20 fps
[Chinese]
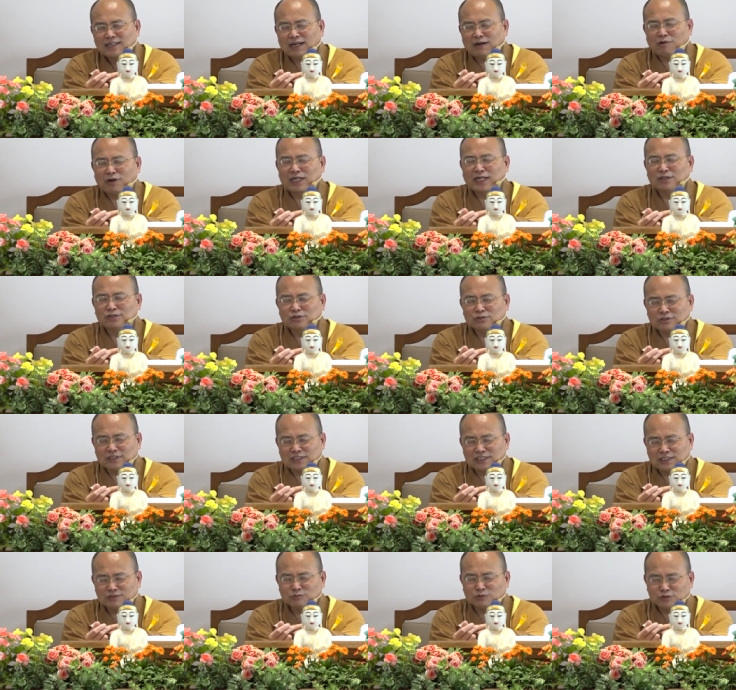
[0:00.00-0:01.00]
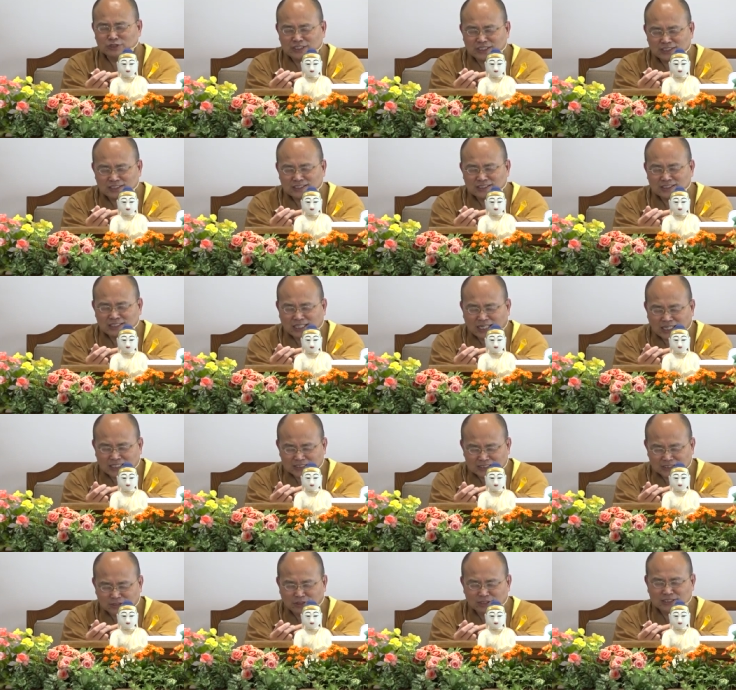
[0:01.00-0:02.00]
啊，我告诉你，你母亲啊
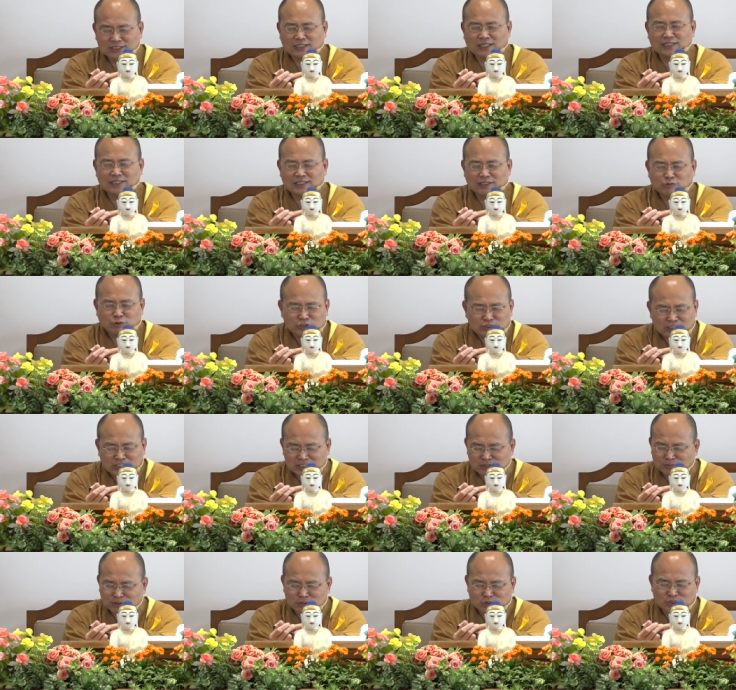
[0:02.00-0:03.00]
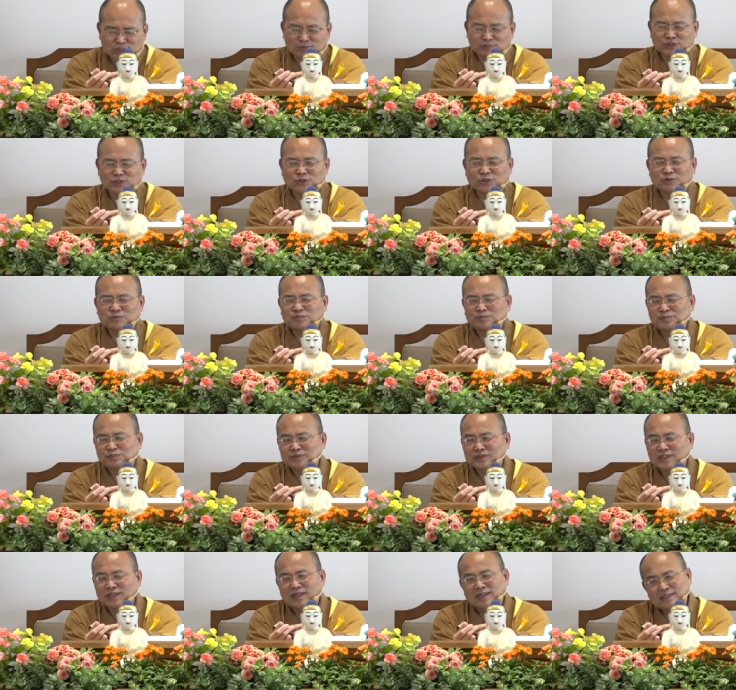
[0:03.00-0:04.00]
死后是到，你回去就怎么做怎么做？
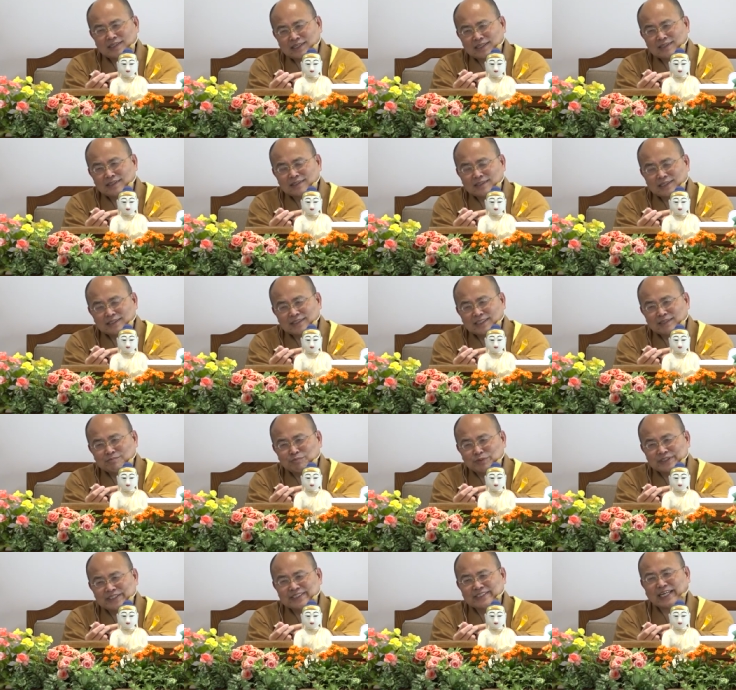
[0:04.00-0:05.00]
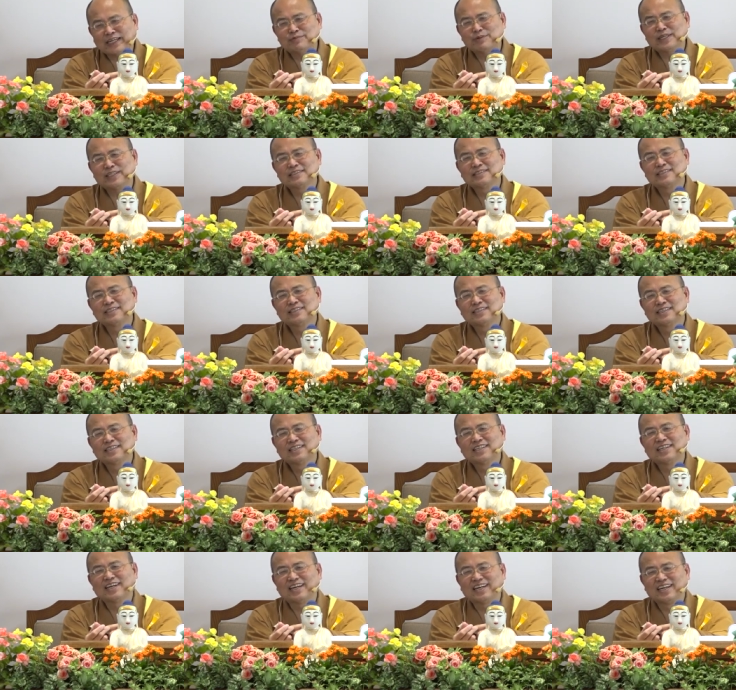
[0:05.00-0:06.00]
那那这样不是在吗？
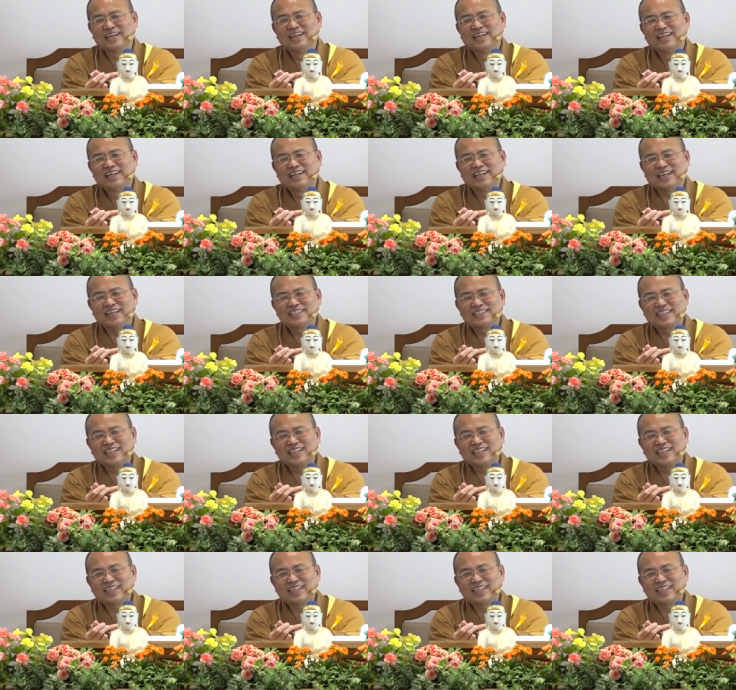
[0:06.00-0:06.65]
啊，